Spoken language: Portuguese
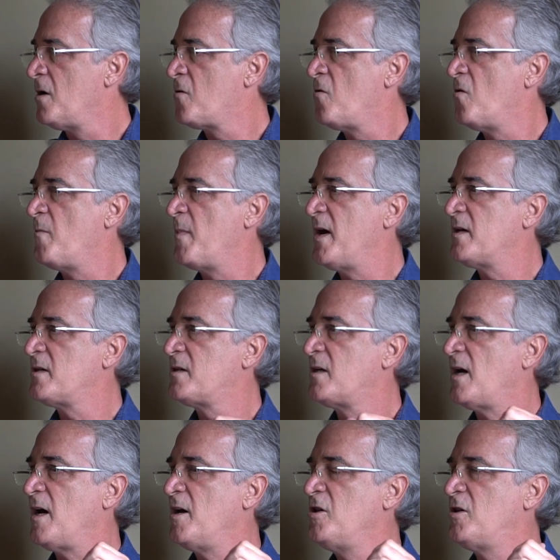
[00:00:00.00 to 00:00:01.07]

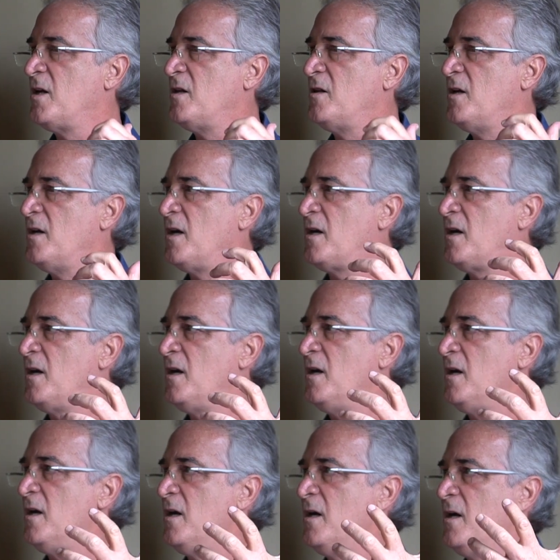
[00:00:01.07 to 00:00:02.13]
começa a entender
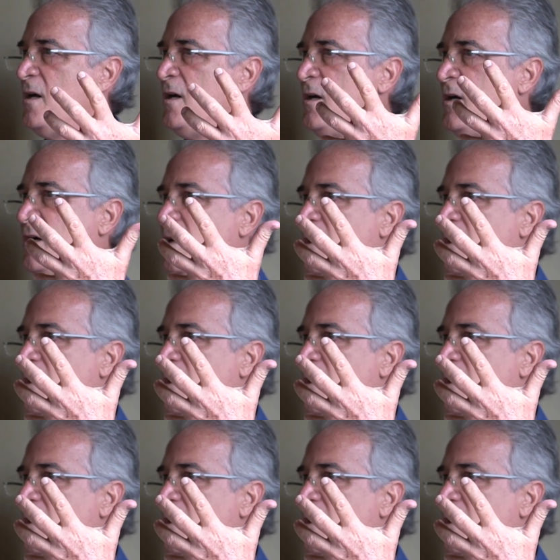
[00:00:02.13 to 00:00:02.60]
que